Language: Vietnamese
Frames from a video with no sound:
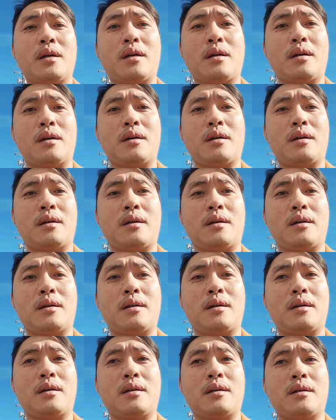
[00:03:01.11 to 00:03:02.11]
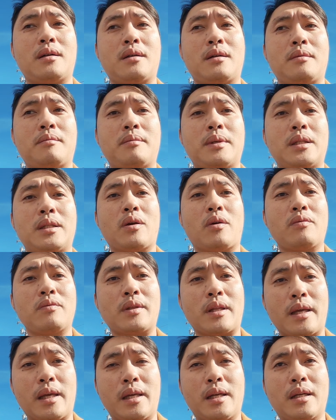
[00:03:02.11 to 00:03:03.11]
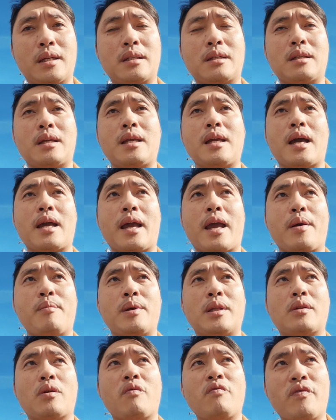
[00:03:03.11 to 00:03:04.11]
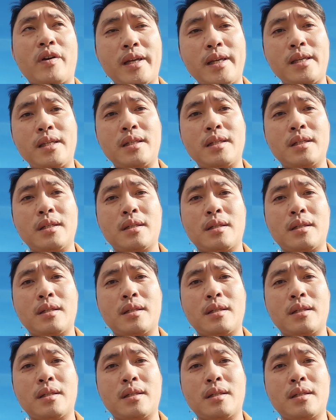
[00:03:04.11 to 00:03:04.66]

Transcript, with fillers: uh, tốn tiền thi IELTS mình tốn phí